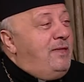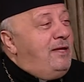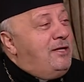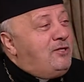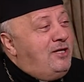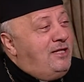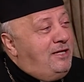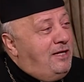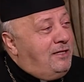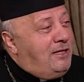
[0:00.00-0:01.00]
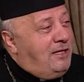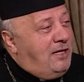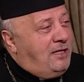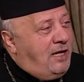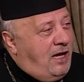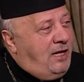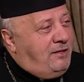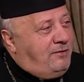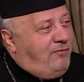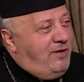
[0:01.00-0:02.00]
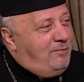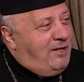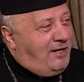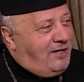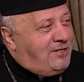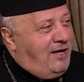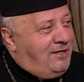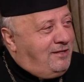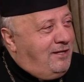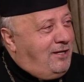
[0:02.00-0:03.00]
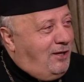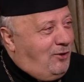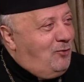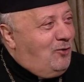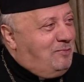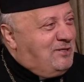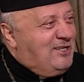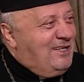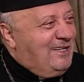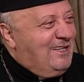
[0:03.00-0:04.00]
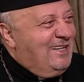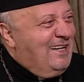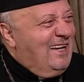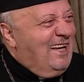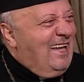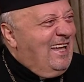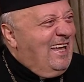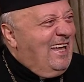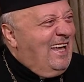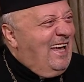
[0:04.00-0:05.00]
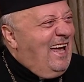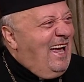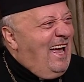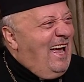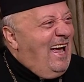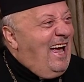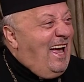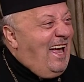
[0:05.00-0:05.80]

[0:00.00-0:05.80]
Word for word: أه، سيدي أنت دخلت في مدرسة الكتلوك مش هيك؟ لا أنا أنا